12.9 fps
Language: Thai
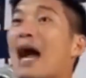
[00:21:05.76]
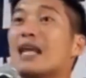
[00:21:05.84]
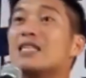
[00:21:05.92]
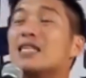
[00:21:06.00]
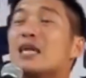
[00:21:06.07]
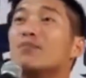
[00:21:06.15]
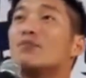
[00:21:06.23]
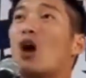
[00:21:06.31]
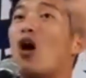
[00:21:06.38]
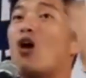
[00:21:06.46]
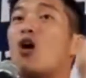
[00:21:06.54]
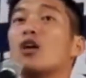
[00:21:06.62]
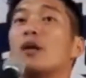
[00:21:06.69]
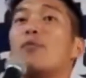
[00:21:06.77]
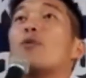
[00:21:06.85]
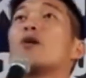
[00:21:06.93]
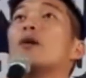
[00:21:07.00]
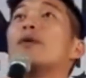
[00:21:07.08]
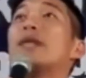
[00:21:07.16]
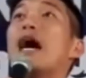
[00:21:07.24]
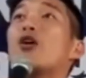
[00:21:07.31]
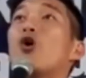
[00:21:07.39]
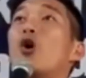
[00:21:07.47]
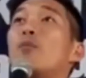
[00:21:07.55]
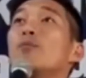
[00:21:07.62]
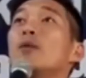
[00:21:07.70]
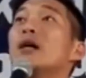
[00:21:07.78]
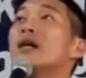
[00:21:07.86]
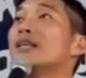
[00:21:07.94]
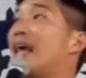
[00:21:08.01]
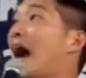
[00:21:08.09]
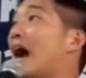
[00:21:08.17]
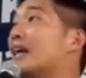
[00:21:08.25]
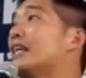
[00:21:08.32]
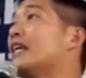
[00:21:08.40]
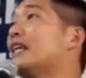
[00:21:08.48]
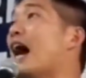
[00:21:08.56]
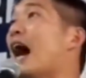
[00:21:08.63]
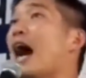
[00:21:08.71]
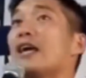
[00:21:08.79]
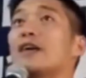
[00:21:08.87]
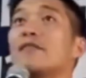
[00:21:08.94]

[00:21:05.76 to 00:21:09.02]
การเชื่อมต่อของระบบคมนาคมอย่างนี้ได้